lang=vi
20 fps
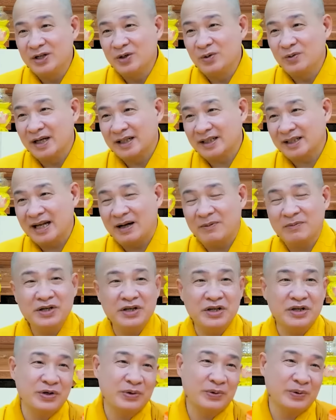du lịch thì không có
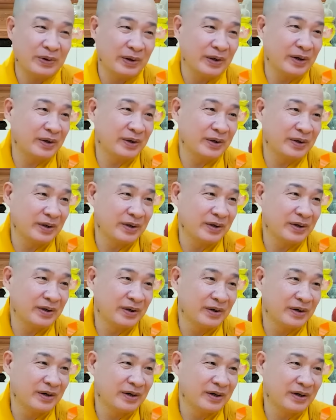đi chùa,
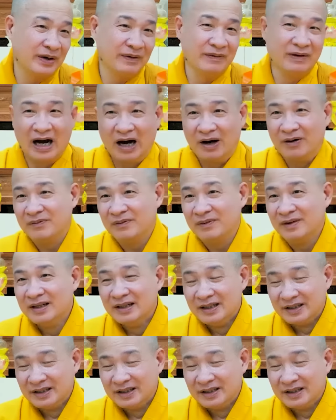đúng không?